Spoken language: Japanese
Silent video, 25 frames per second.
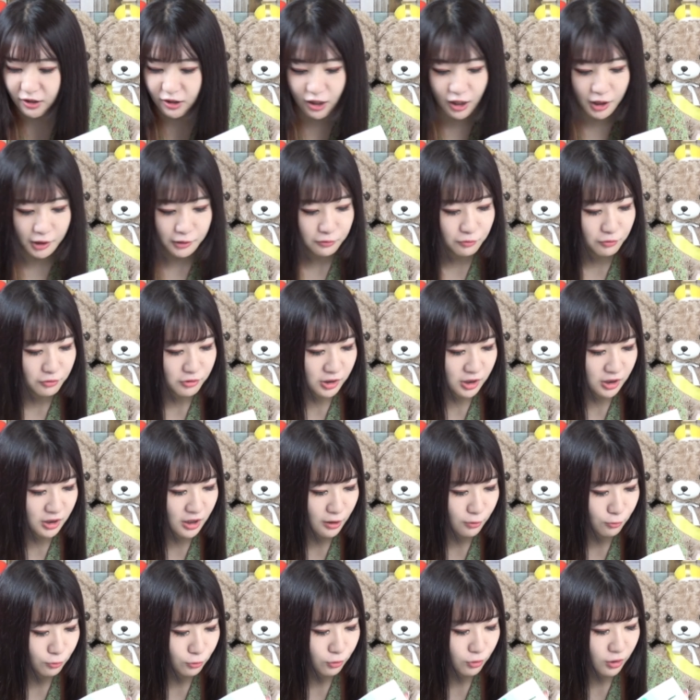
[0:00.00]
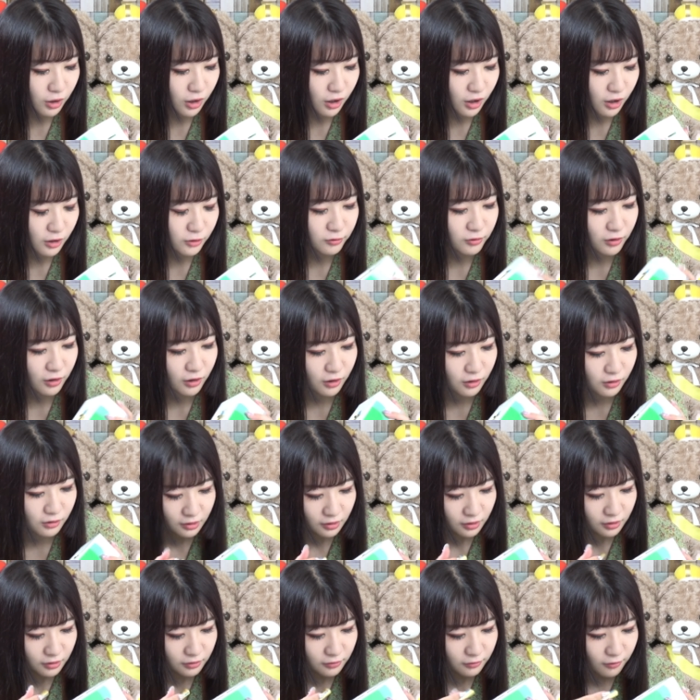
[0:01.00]
たいに反応しないことがあるから。
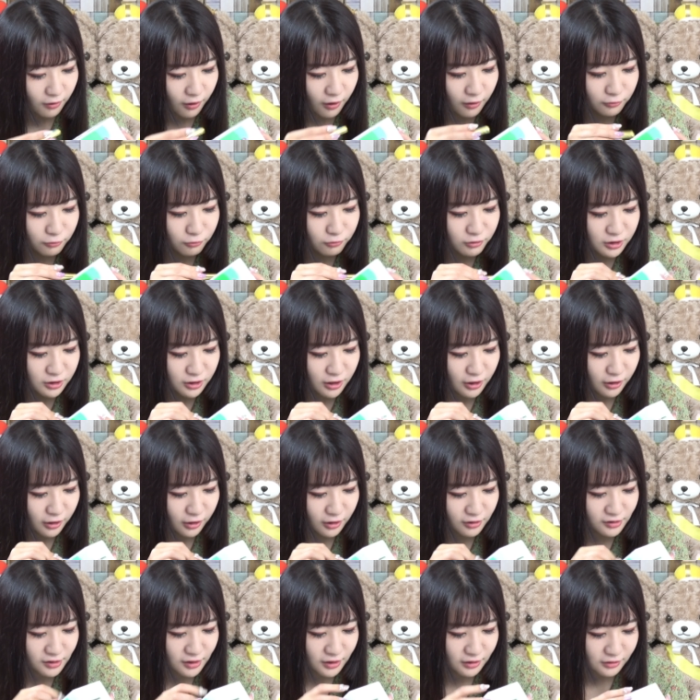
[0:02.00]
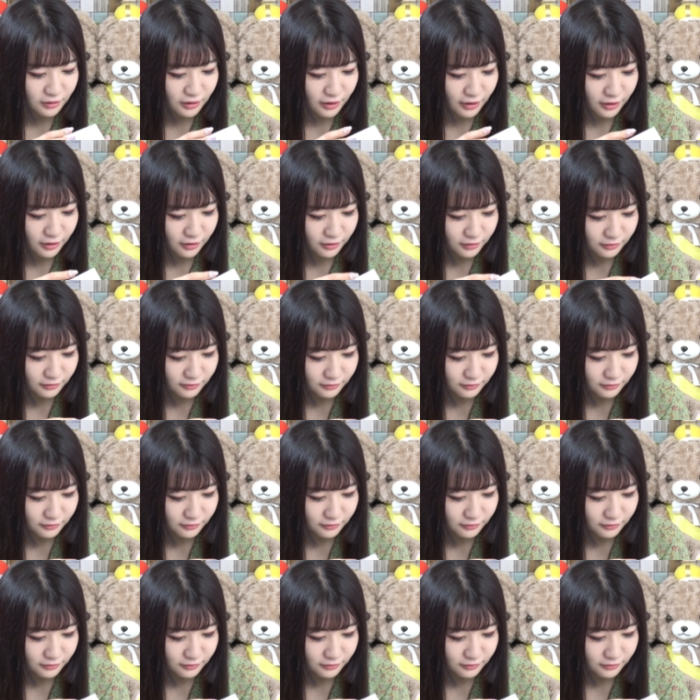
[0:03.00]
反応しないから絶対。